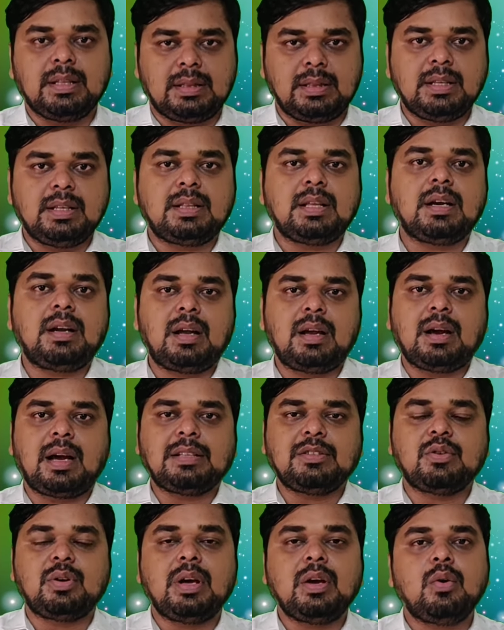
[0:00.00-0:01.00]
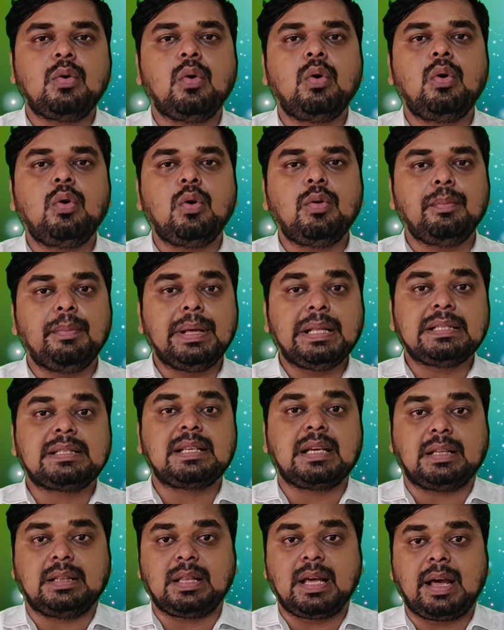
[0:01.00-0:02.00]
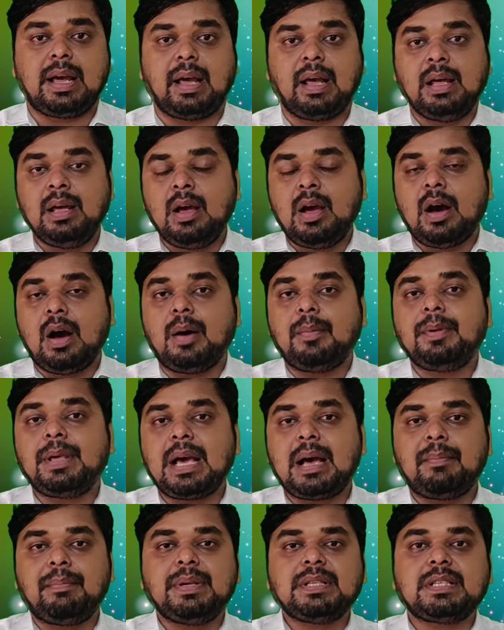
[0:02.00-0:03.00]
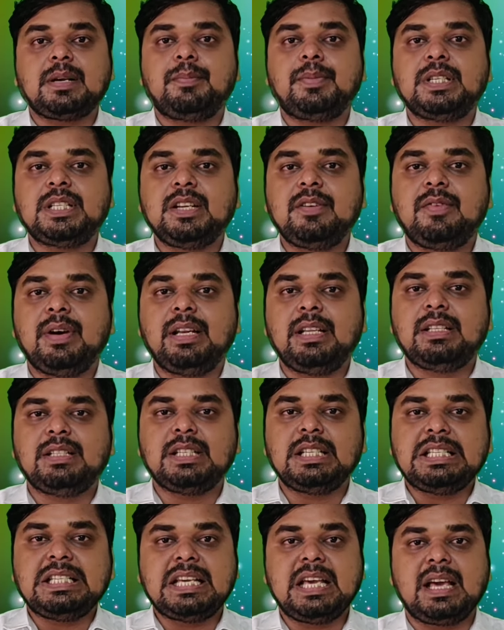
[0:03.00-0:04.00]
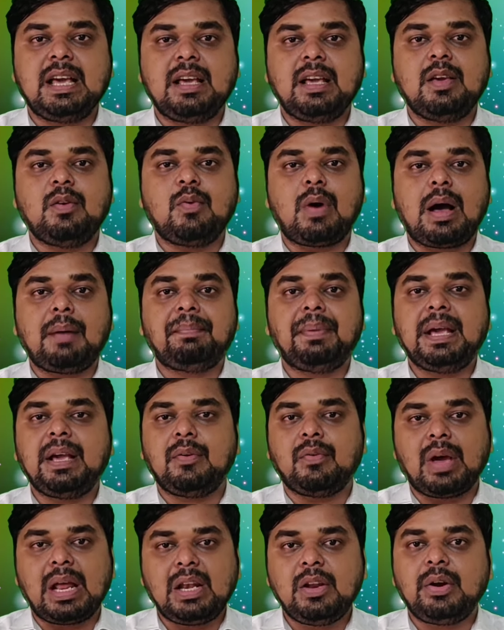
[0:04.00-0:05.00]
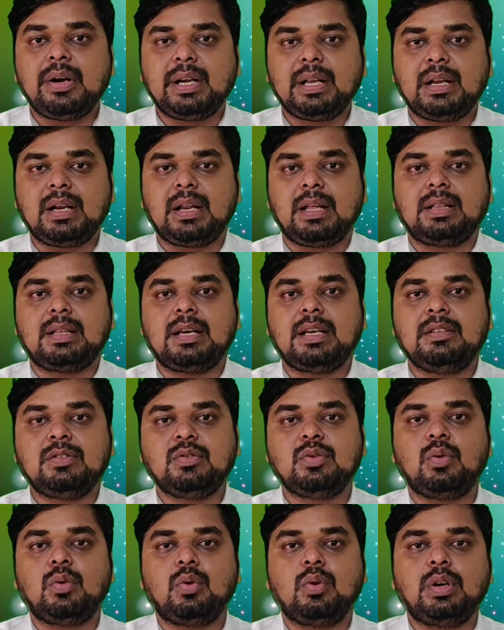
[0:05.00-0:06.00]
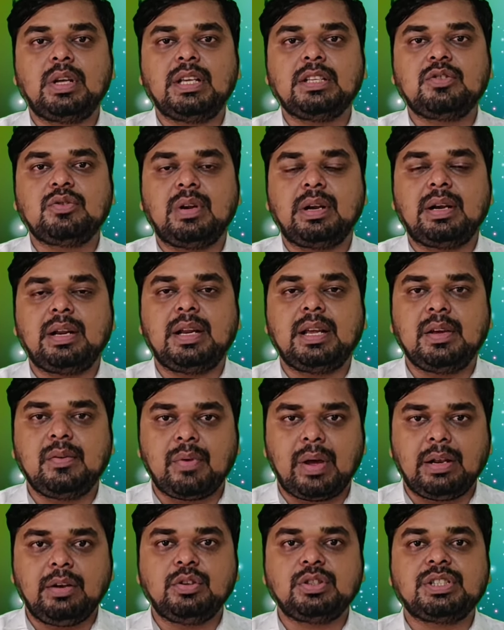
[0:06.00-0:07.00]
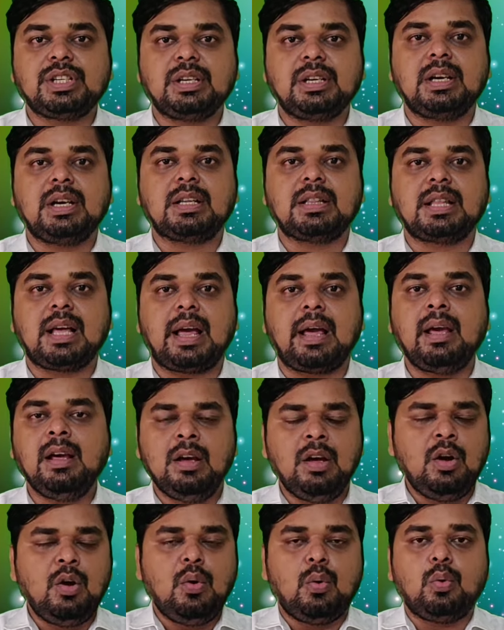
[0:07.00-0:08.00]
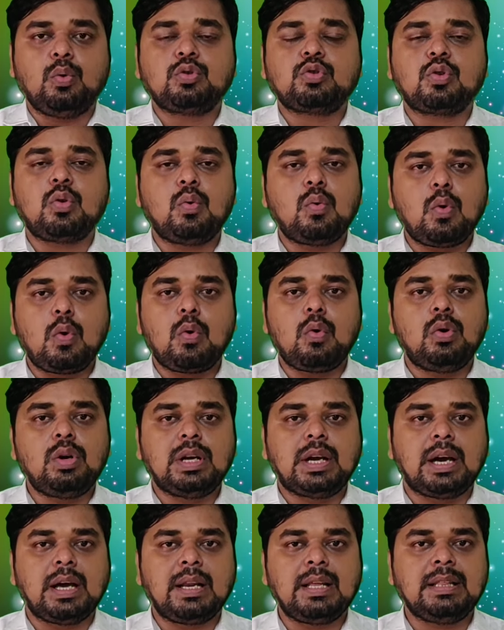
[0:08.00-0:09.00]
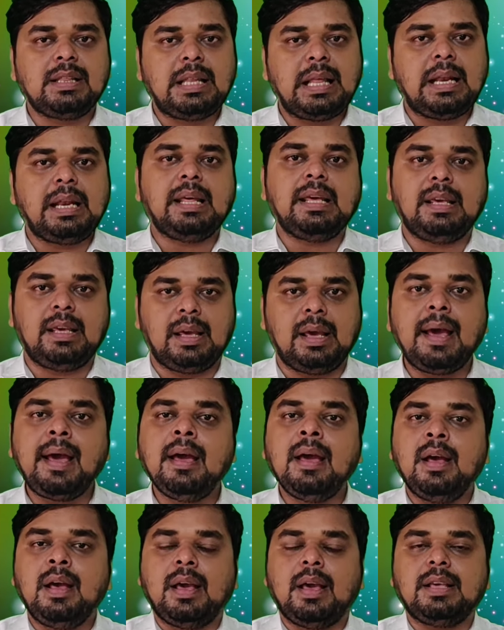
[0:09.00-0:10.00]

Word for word: कितने तक का जो है गोल्ड लोन मिल सकता है अब यहाँ पे समझने वाली चीज ये है कि वहाँ पे एक वैल्यूएटर रहता है जो गोल्ड की ज्वेलरी की वैल्यूएशन करता है उसको वो गोल्ड खरीदना नहीं है